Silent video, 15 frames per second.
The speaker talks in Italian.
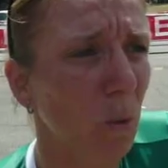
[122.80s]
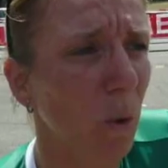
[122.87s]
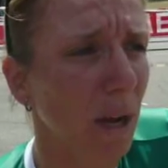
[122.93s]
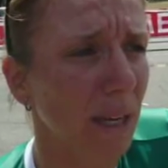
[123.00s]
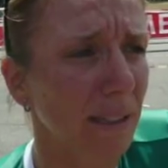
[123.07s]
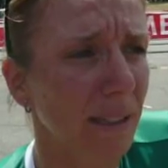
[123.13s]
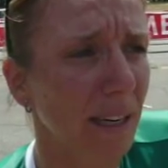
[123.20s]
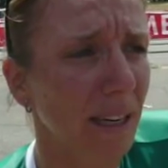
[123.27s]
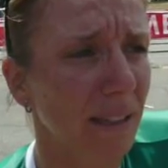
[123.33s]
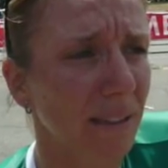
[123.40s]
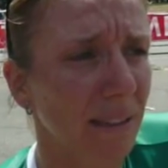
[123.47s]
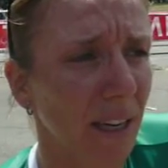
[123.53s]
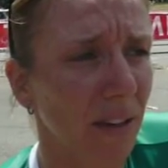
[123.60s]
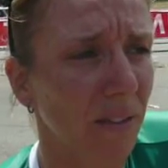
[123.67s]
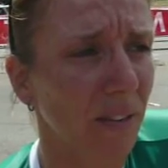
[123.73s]
squadra,
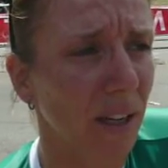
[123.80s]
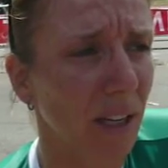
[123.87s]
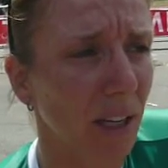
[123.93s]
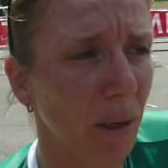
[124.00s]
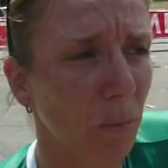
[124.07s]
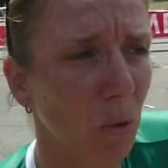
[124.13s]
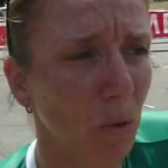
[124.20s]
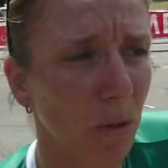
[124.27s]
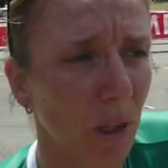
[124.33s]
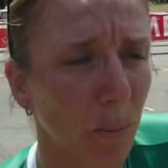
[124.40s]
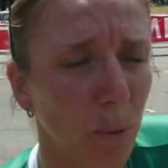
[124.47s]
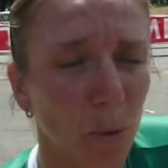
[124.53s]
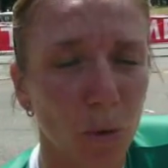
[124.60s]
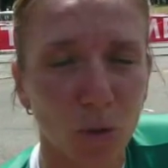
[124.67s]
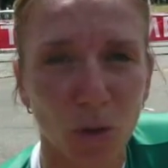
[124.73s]
serve molta
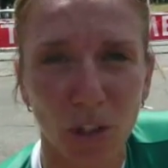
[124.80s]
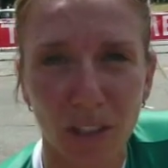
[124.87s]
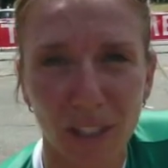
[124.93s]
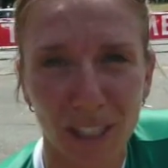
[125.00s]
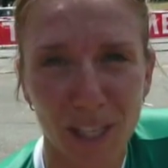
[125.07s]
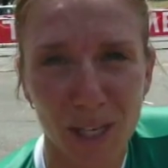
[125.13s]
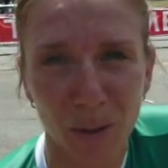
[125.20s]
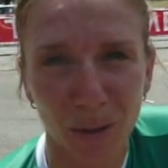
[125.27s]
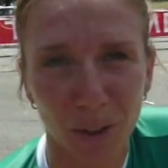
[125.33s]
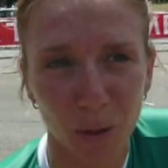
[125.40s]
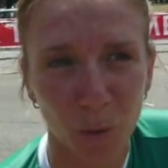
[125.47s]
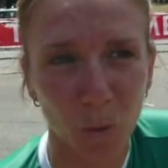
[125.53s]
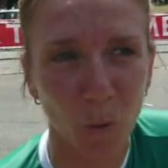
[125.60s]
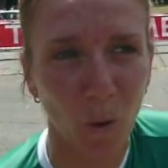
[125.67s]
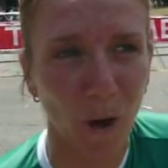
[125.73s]
più concentrazione,
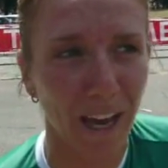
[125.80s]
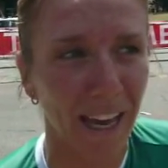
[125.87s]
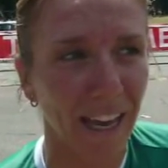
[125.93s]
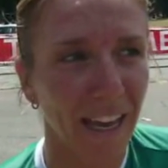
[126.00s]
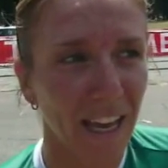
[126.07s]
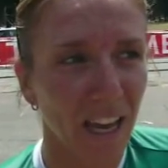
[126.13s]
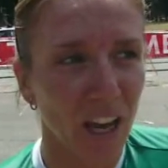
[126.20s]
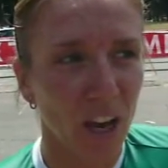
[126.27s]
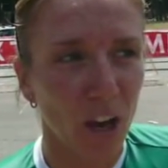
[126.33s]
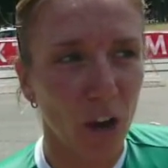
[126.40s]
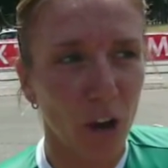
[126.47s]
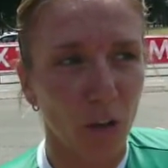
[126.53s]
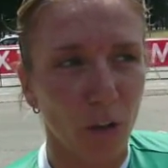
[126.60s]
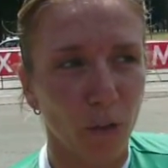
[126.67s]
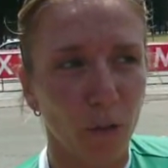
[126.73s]
dunque
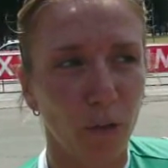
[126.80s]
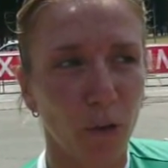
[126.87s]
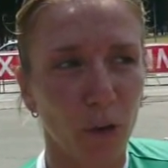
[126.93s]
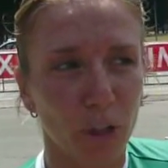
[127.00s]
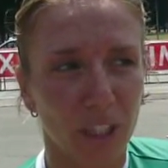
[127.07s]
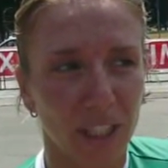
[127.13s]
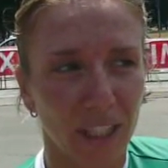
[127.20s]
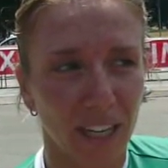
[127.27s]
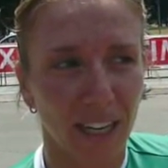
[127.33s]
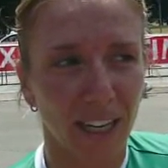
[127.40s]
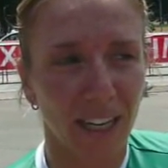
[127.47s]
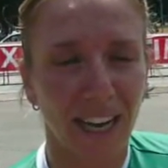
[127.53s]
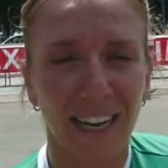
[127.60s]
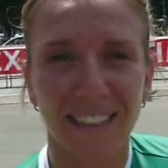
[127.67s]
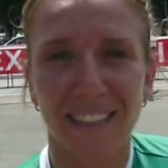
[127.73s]

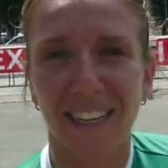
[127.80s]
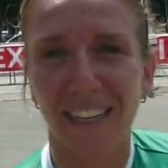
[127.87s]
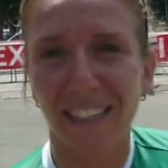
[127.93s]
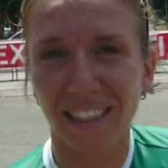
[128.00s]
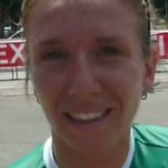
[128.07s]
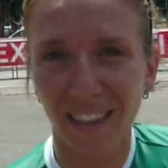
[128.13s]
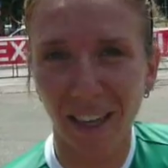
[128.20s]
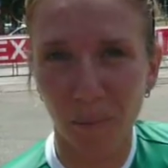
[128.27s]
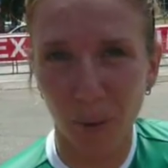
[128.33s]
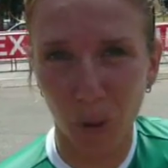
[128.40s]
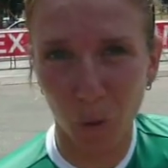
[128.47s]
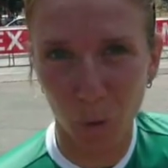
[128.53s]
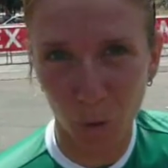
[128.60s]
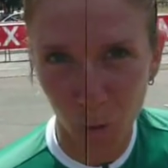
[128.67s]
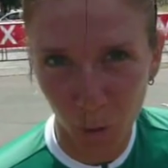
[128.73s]
forse a salita è
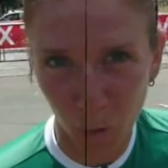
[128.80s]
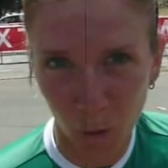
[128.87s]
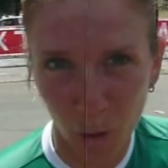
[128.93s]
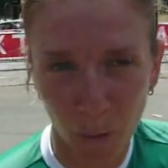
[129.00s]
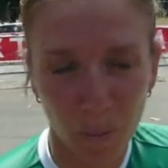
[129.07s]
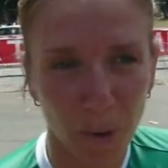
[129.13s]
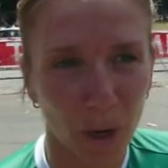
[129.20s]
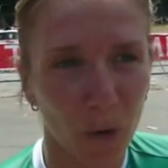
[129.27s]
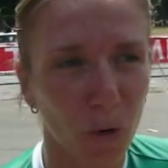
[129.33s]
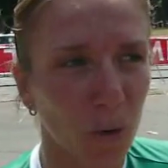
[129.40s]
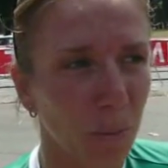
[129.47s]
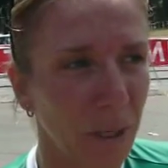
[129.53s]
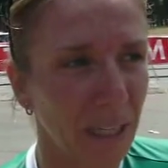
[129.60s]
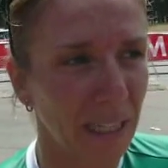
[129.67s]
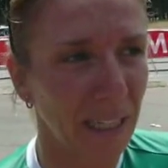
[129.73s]
meno duro, ma
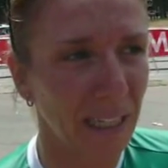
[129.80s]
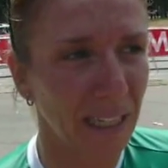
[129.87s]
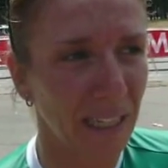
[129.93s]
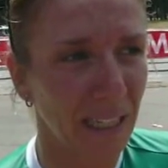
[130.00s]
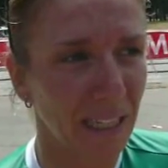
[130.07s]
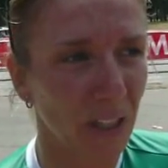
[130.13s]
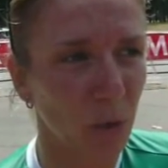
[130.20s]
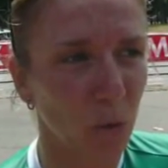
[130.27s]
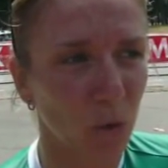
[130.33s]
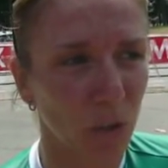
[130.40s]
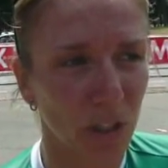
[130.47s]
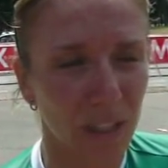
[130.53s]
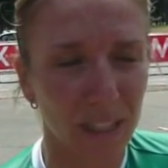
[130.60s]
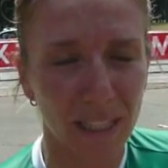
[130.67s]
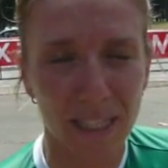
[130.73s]
come
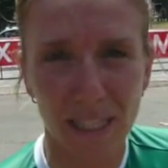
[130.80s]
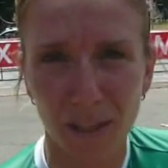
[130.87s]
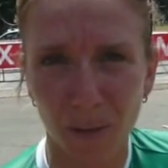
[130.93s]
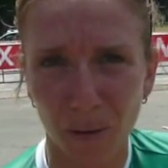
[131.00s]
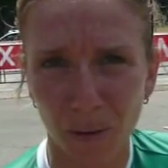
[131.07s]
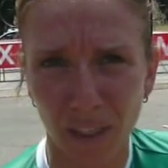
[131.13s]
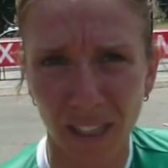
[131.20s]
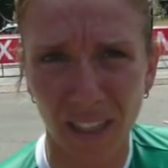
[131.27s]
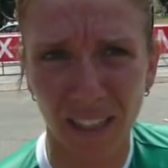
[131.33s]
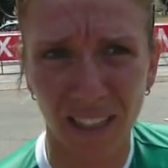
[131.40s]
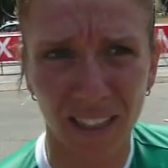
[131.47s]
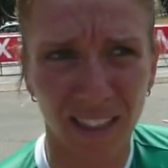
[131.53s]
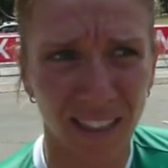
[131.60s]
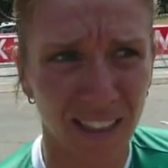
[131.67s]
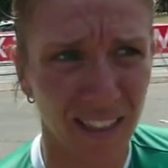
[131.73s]

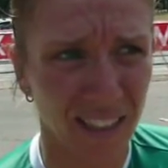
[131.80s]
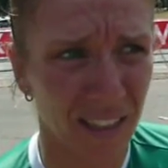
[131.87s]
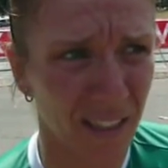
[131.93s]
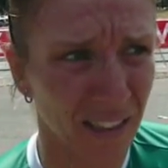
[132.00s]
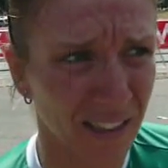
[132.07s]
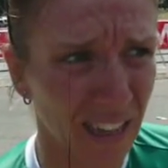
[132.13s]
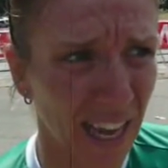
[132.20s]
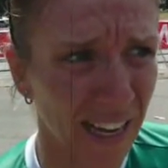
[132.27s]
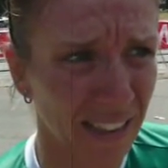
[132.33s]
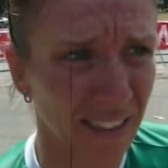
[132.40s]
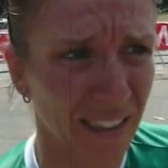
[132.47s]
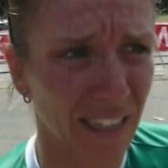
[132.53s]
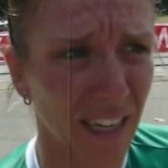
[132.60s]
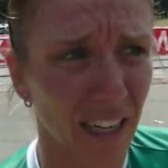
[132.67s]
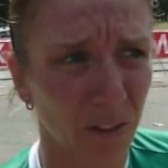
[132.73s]
concentrazione
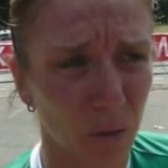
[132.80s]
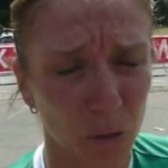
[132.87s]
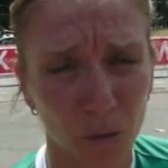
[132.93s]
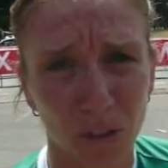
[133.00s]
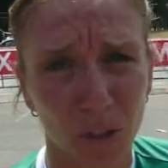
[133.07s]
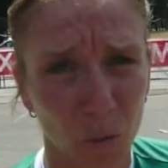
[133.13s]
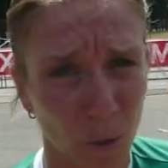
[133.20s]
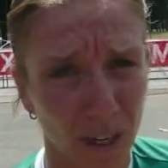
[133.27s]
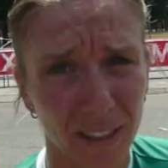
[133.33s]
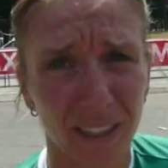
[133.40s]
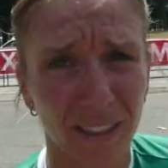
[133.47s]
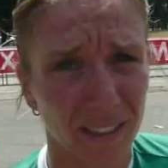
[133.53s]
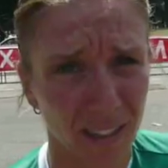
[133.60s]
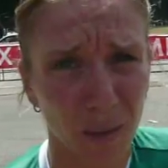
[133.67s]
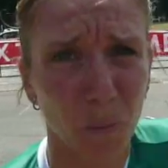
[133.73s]
tecnica e lavoro di
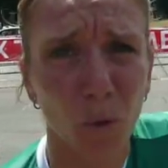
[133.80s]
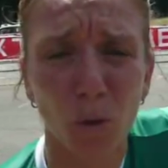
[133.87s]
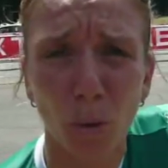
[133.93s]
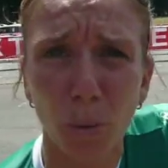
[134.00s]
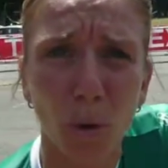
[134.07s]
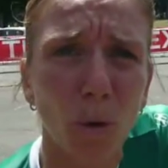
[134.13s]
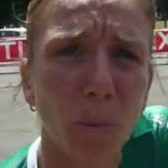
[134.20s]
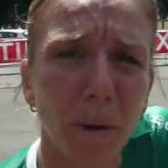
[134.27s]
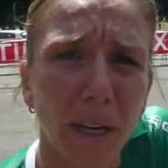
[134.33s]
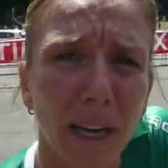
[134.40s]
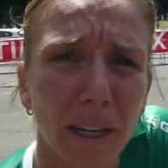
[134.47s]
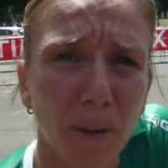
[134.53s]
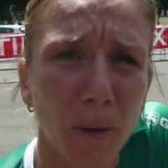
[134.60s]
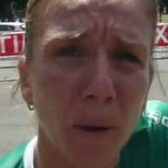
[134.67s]
squadra sarà molto più complicato.